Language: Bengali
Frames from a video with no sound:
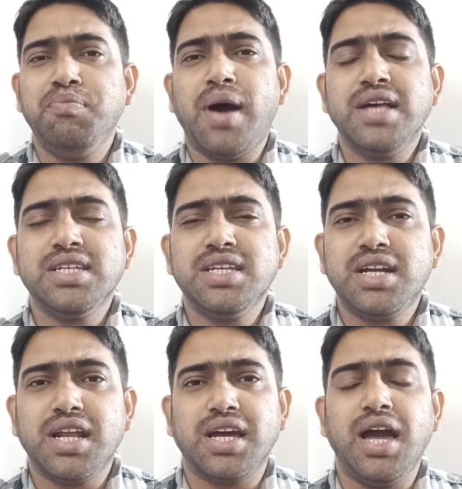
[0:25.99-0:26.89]
পাঁচ
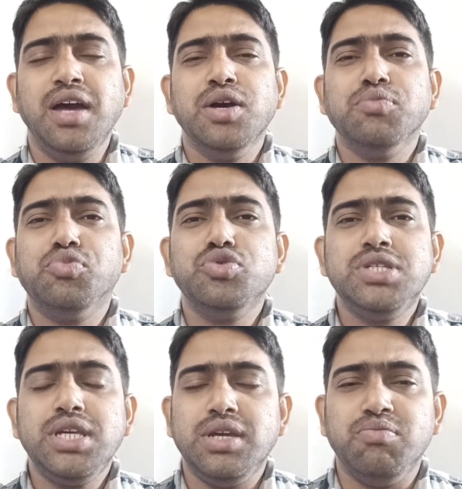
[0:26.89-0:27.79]
হাজার টাকা
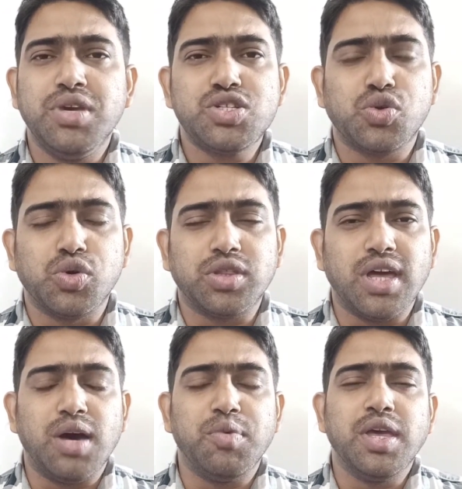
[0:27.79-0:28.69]
পুঁজি ইনভেস্ট
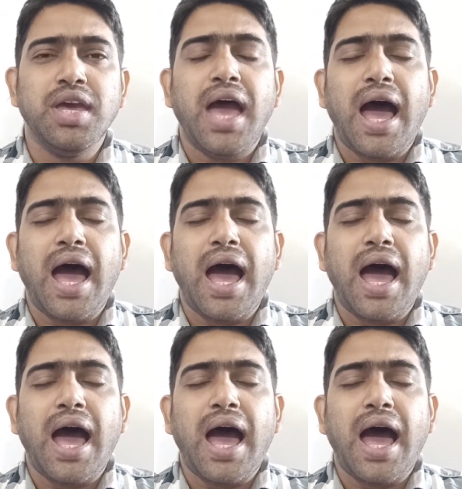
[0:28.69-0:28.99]
করতে হবে